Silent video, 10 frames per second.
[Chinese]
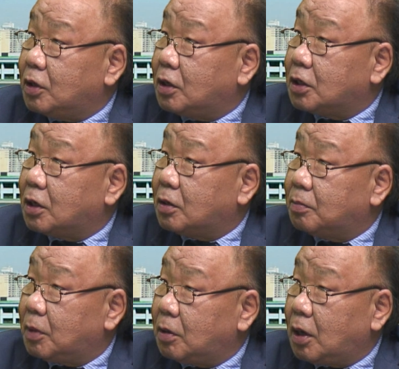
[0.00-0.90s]
的这个6月
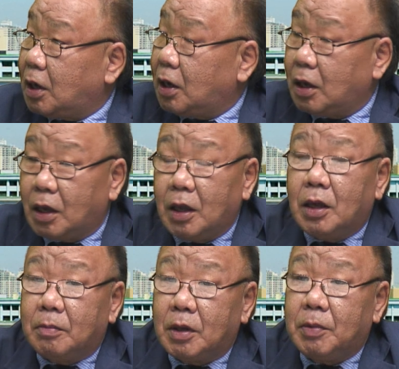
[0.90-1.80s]
12号的
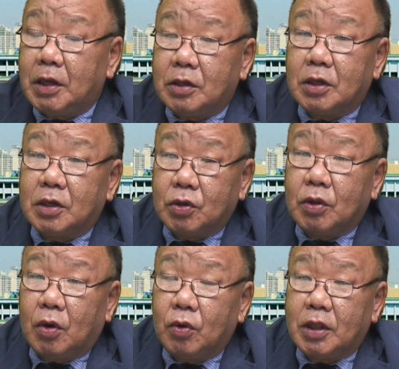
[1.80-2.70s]
美北这个首
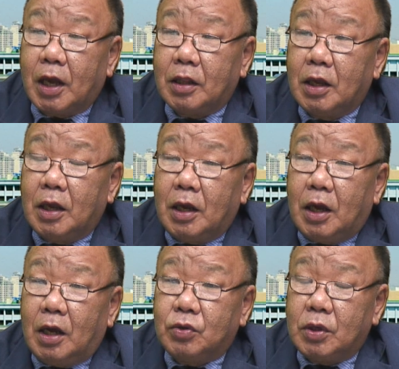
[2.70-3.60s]
脑会谈
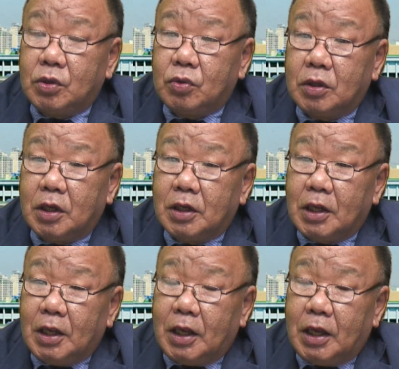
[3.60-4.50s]
啊，所以说呢，
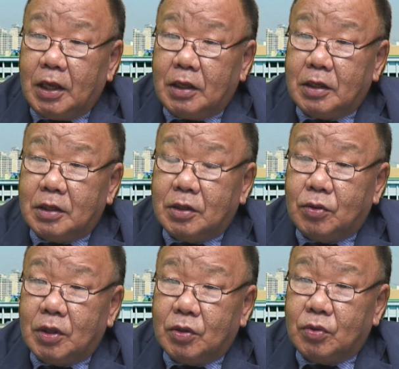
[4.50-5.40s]

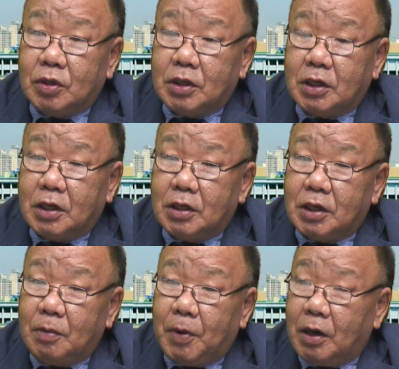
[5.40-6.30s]
觉得说这个
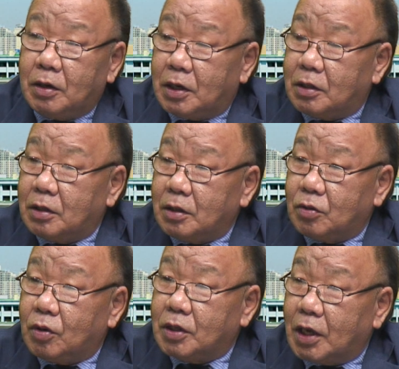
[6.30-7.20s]
这帮人
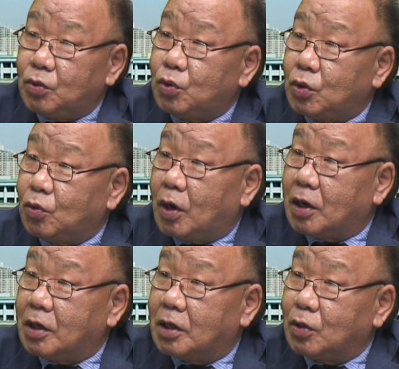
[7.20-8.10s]
如果再去的话，
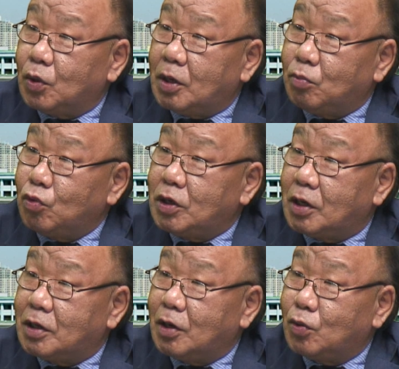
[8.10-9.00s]
可能对目
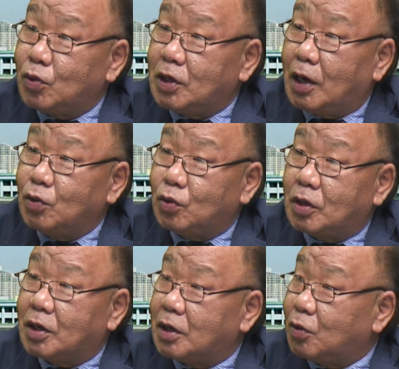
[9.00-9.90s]
前陷入僵局
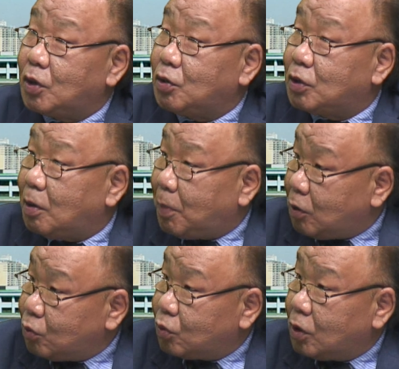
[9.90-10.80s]
的可能会有一些
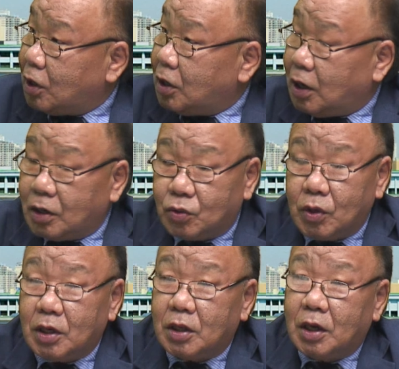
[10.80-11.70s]
帮助，
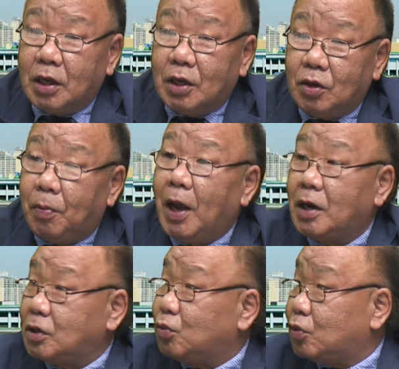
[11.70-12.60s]
所以呢又派
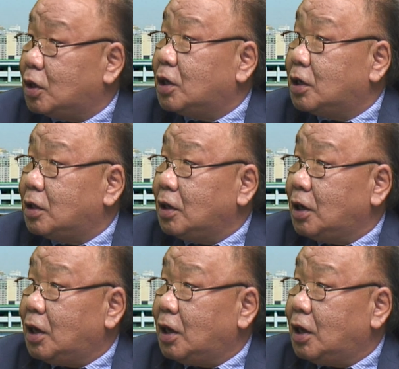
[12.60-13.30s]
了这5个人